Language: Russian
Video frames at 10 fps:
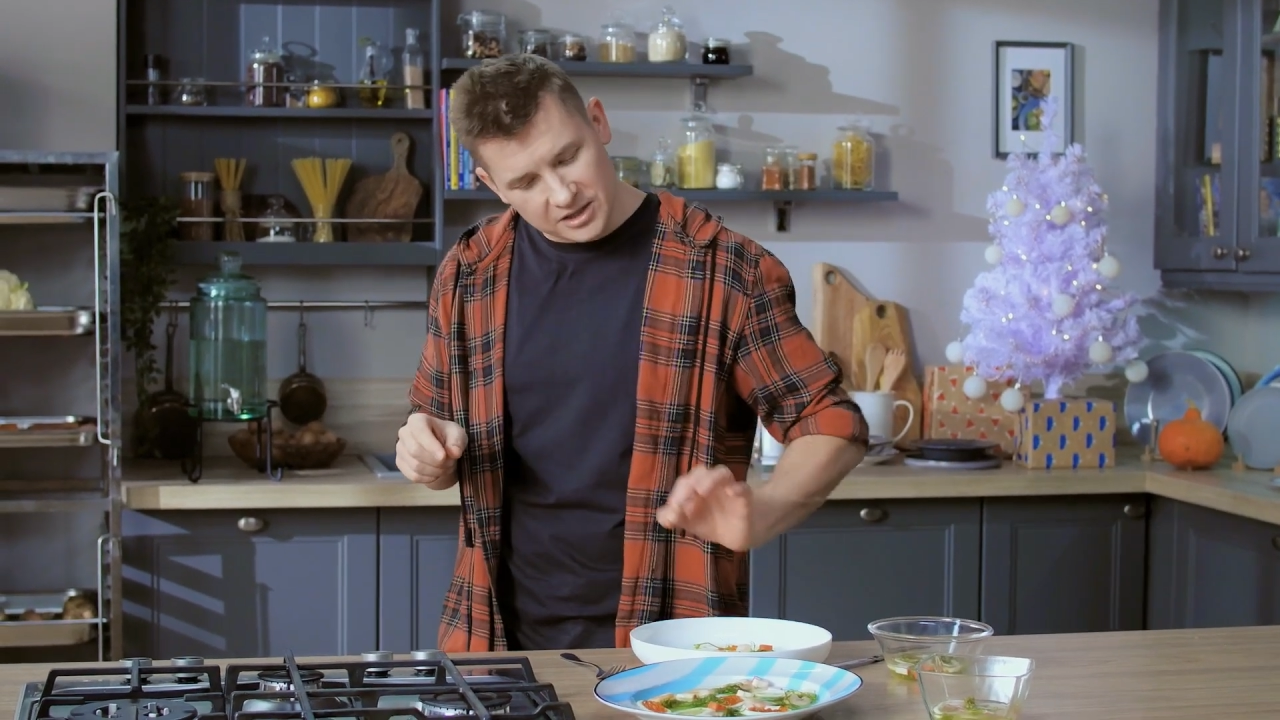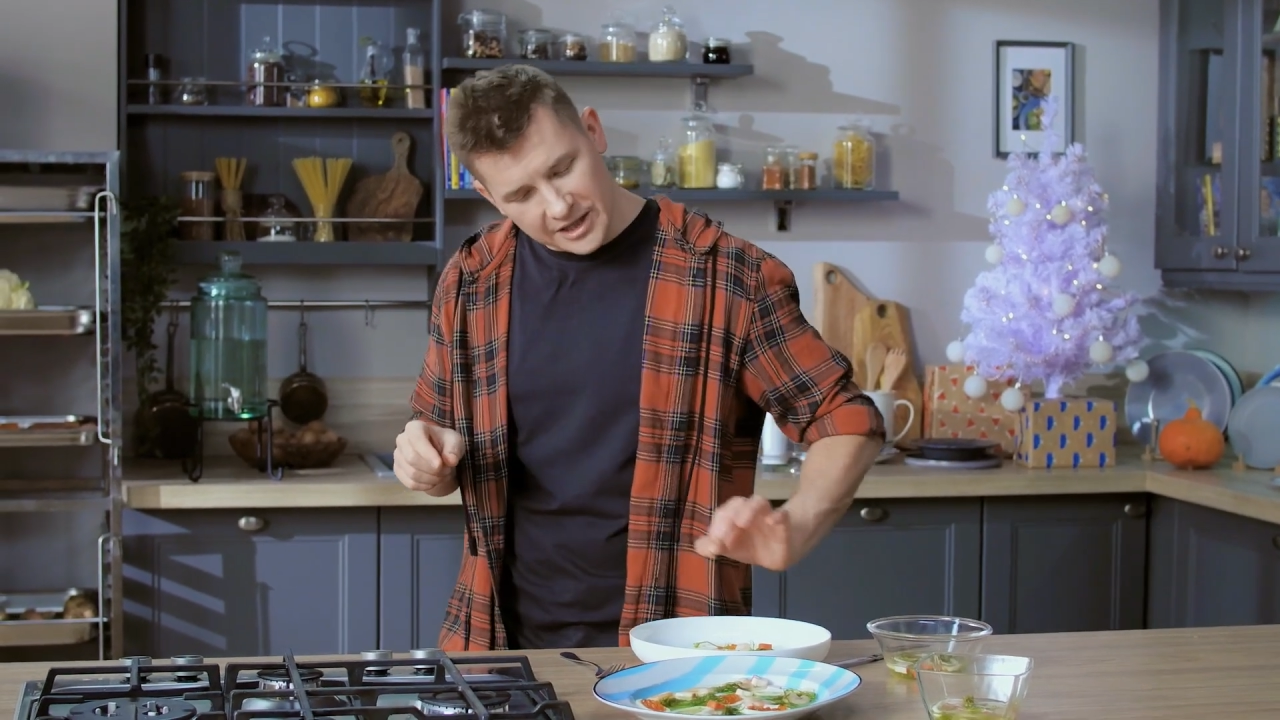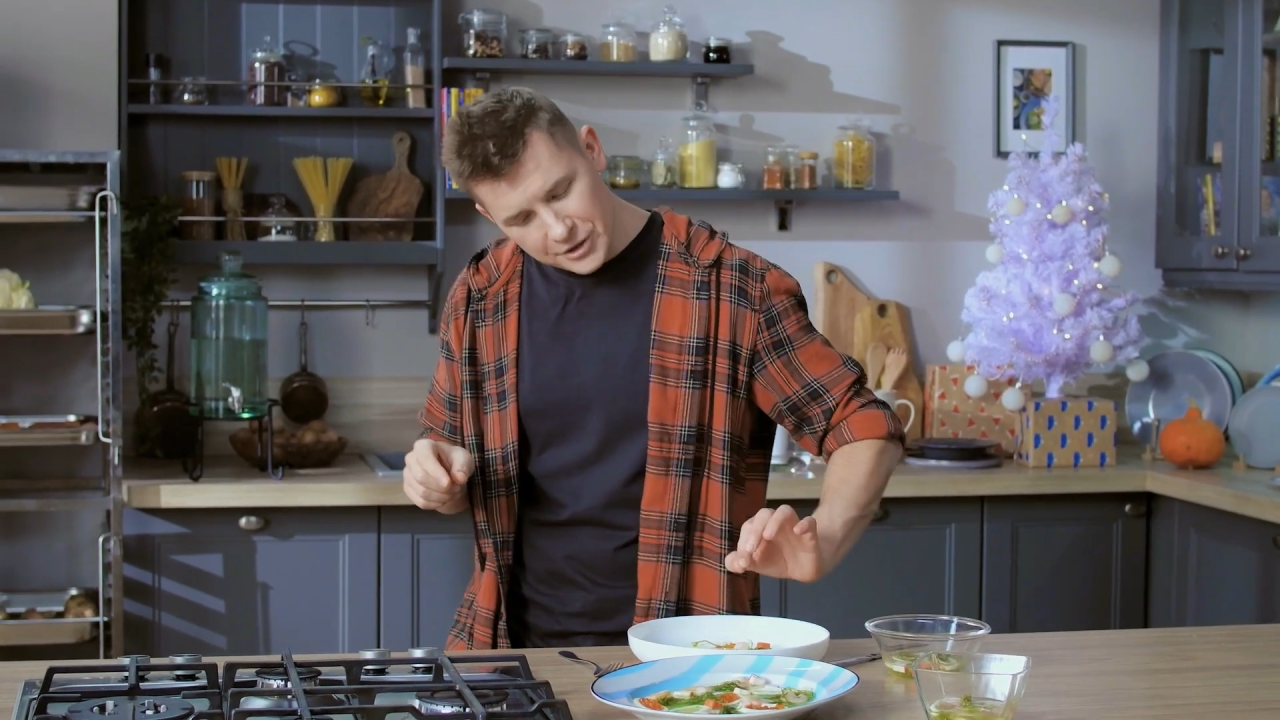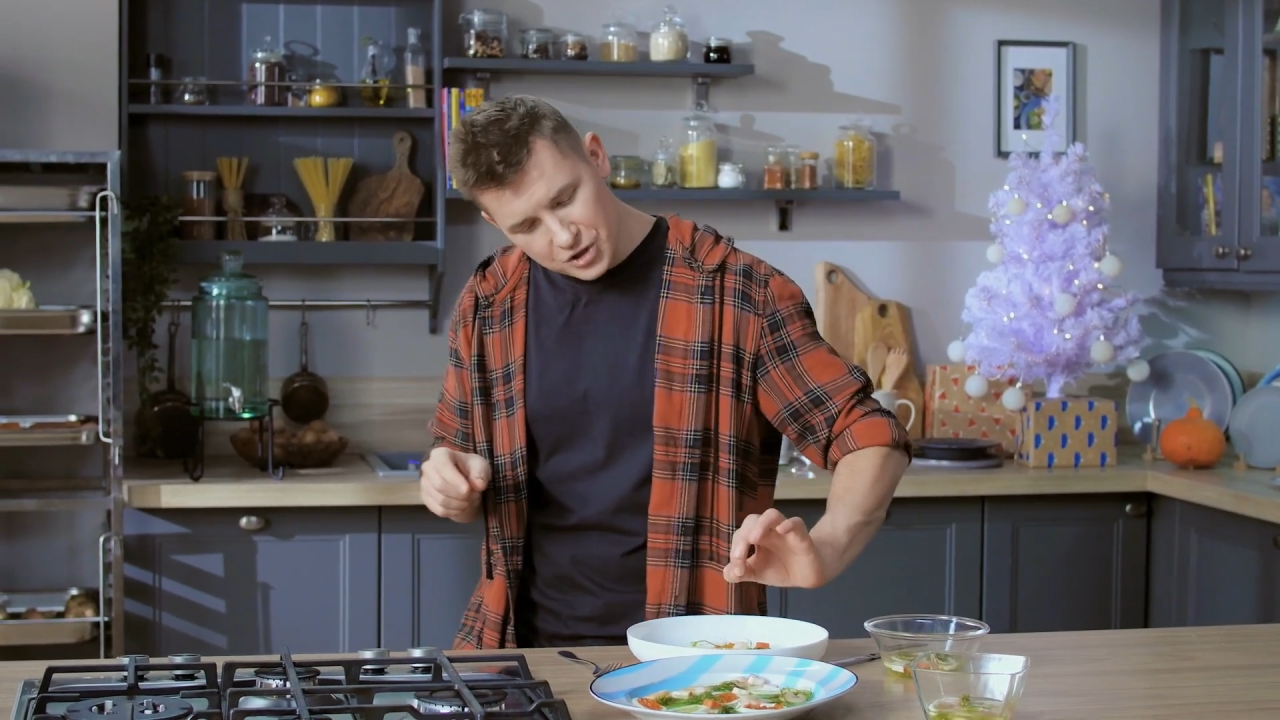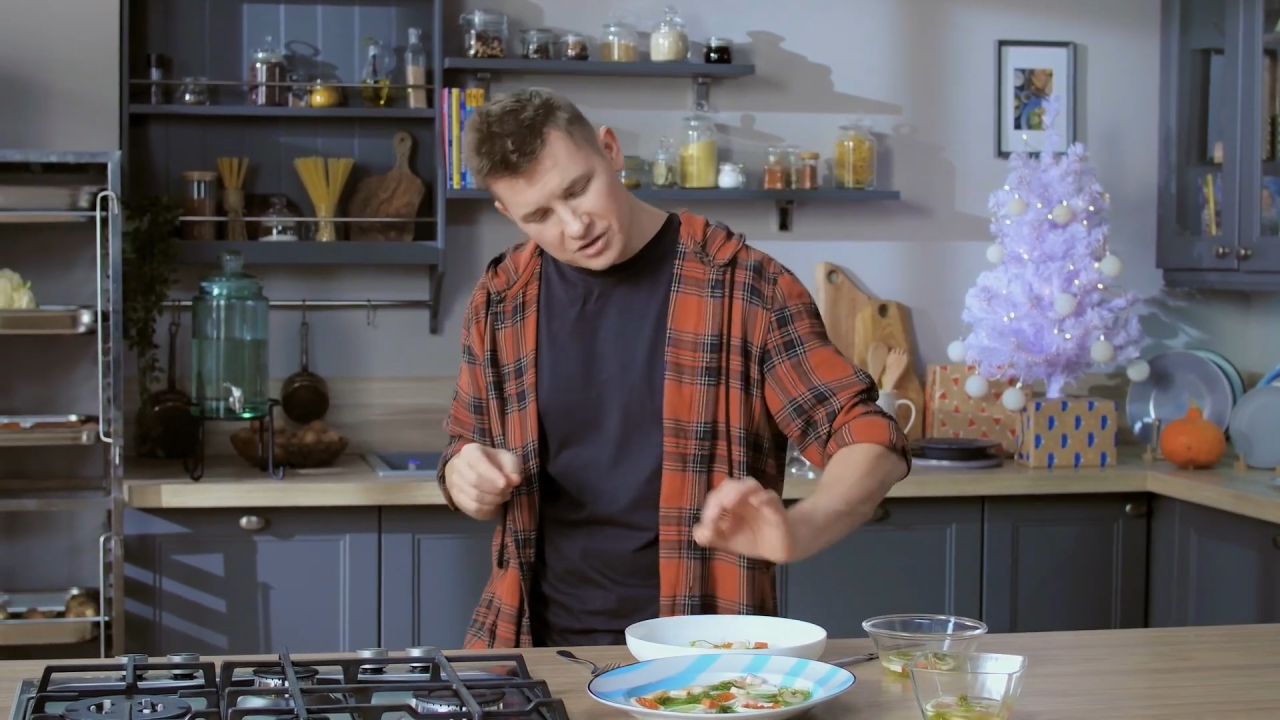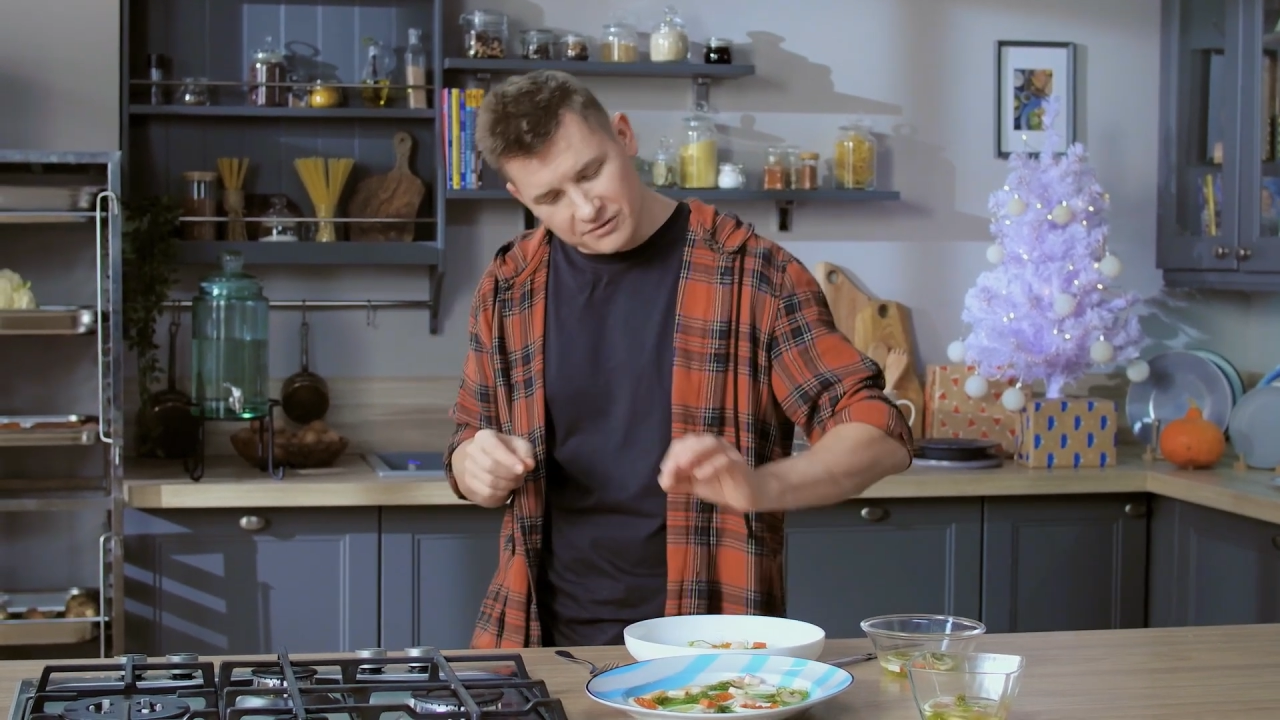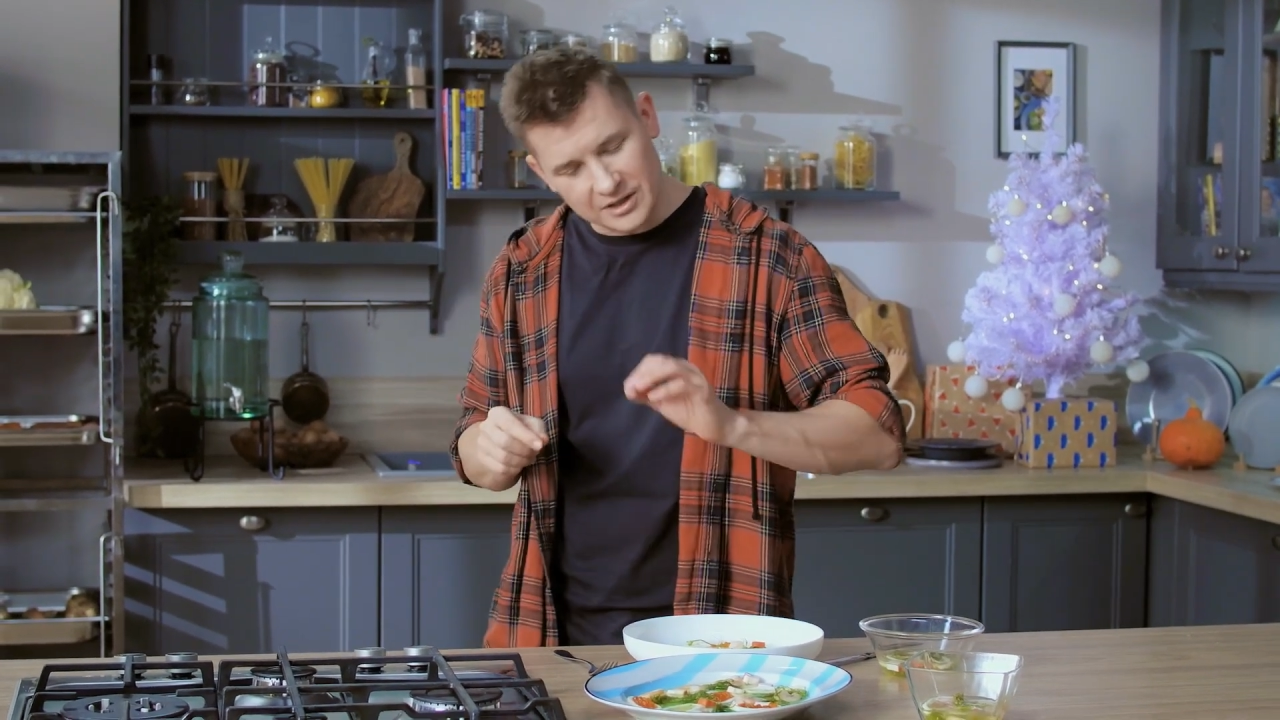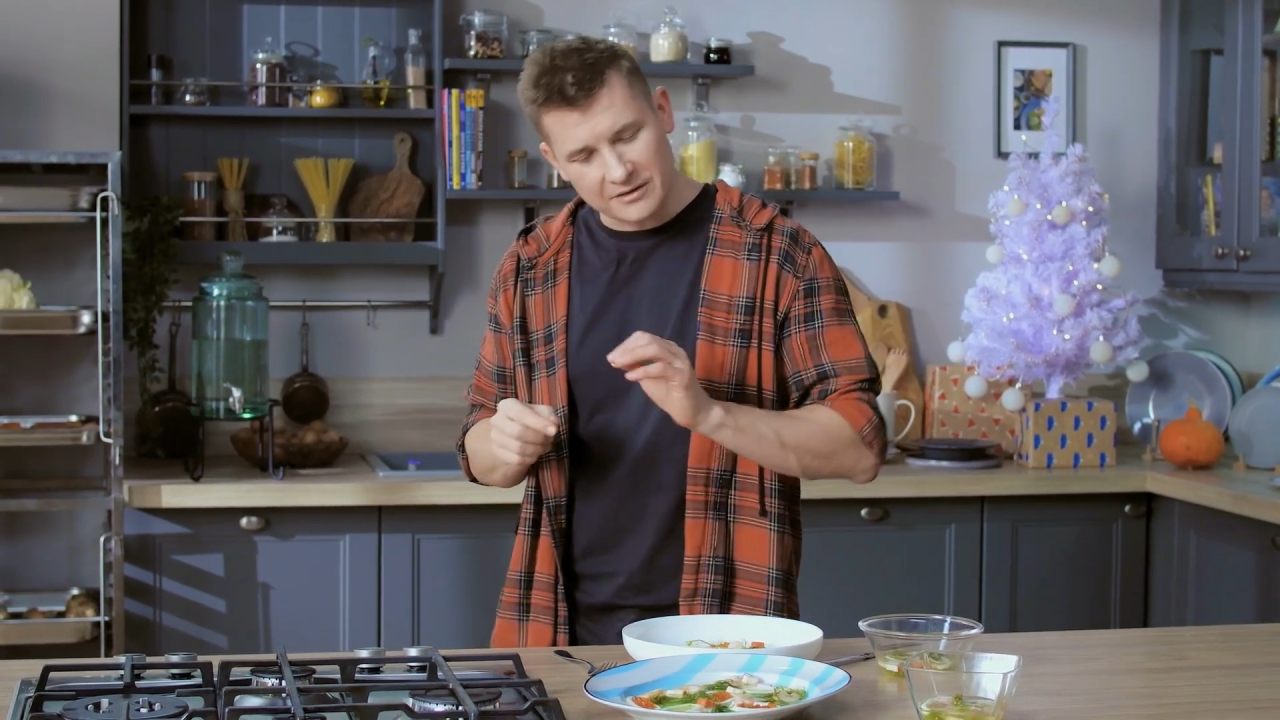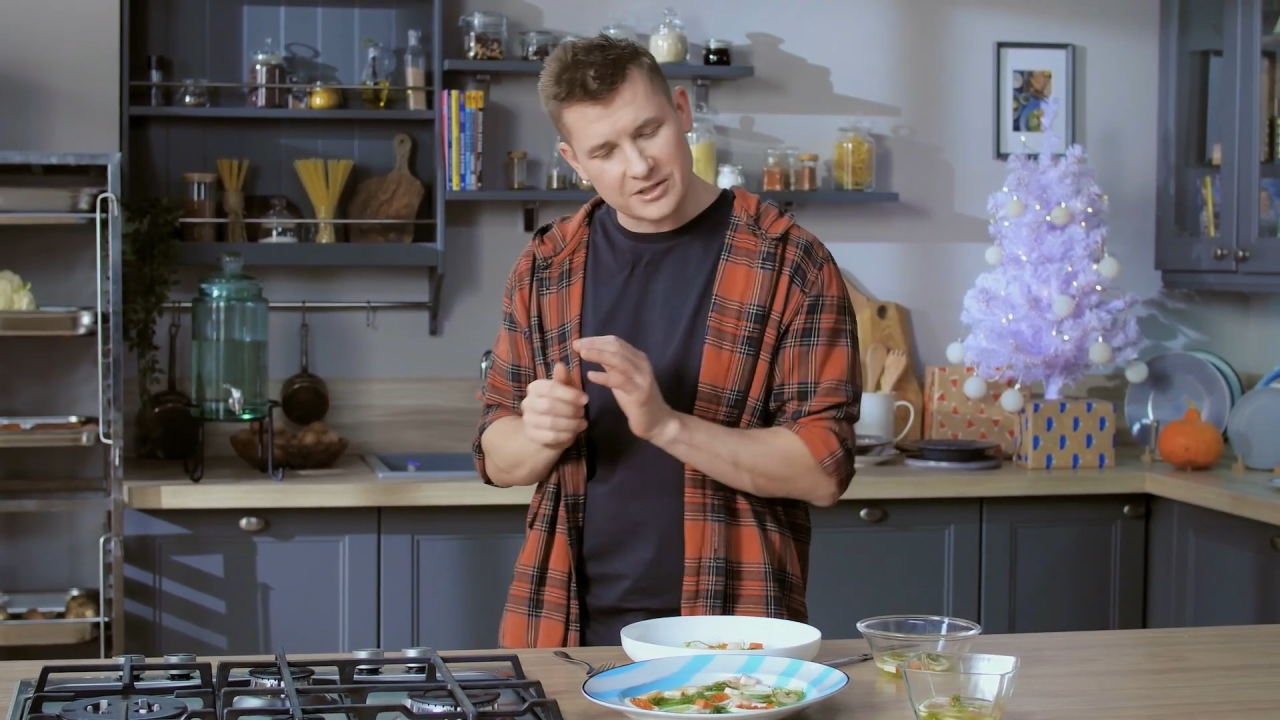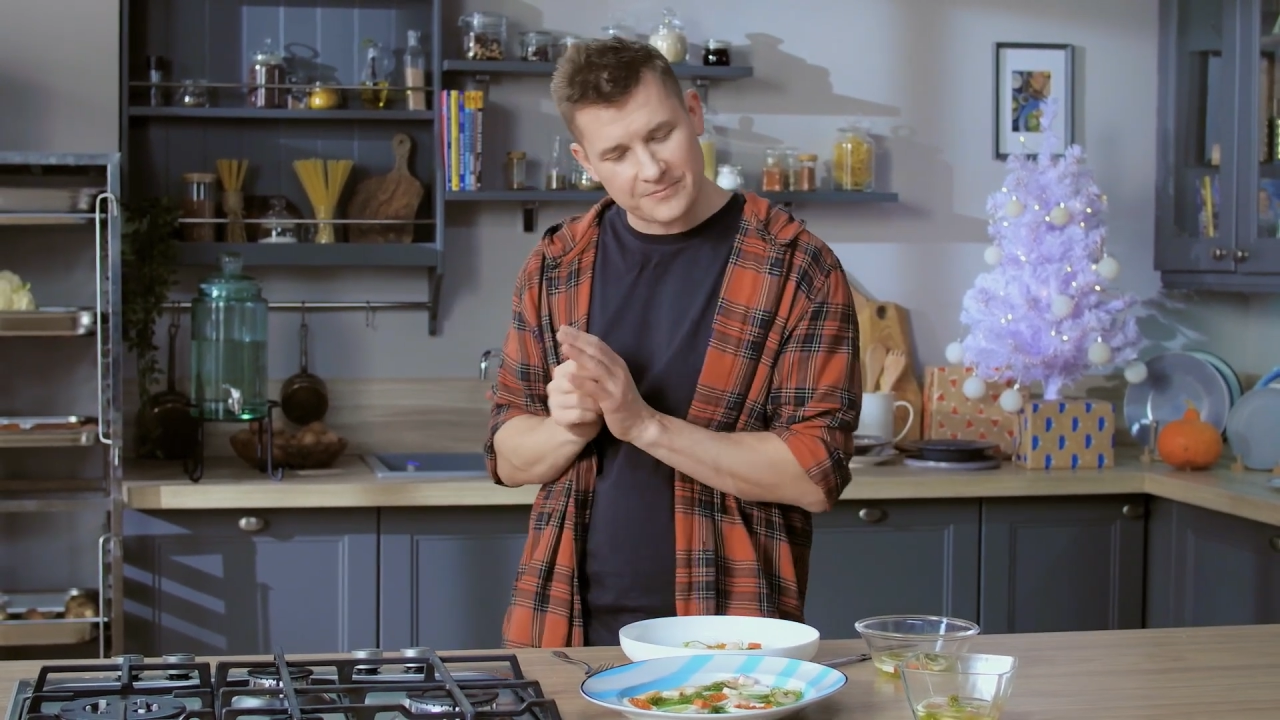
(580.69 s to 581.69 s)
кнерички
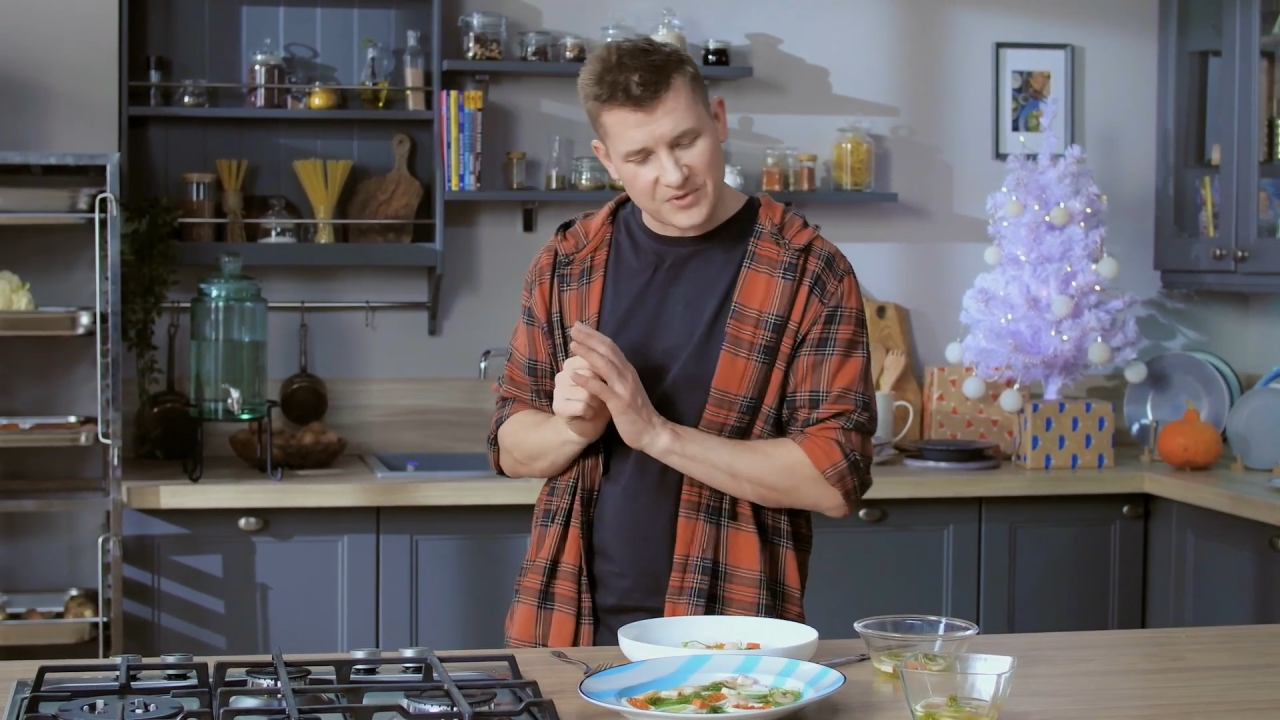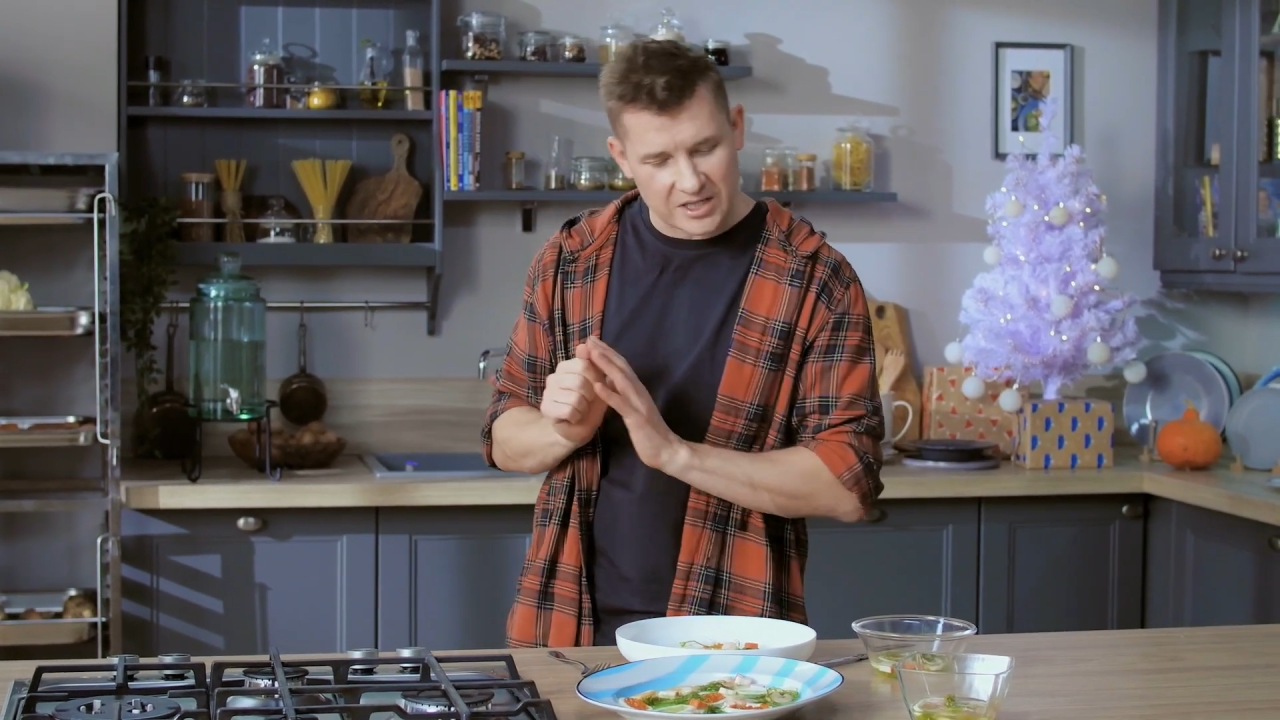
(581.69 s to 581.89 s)
выдавить